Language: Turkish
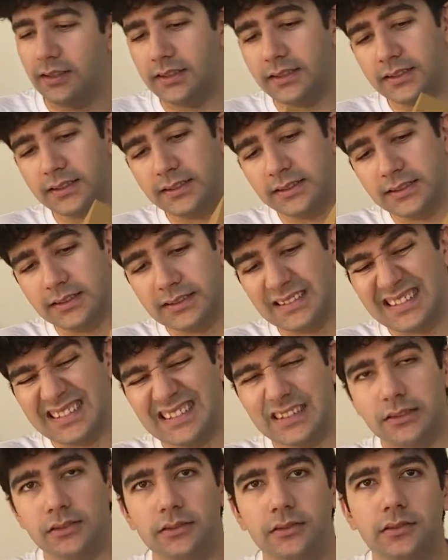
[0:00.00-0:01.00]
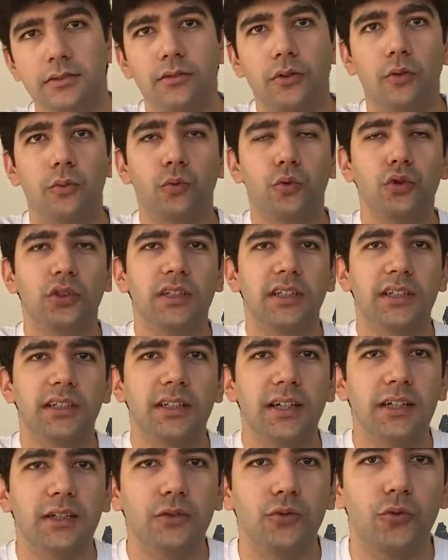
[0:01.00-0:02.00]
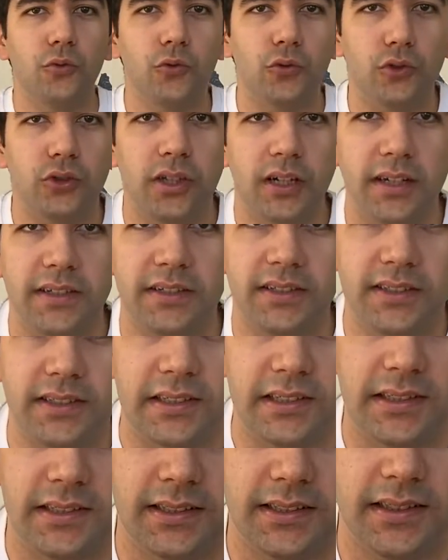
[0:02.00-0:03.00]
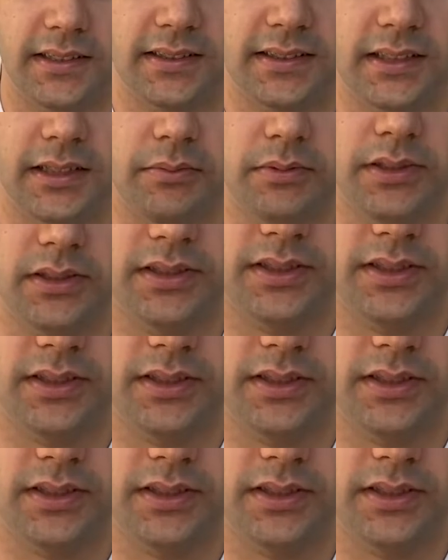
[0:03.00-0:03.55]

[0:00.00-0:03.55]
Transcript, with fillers: Ee, buradaki Nike logosu da aynı şekilde kesilebilir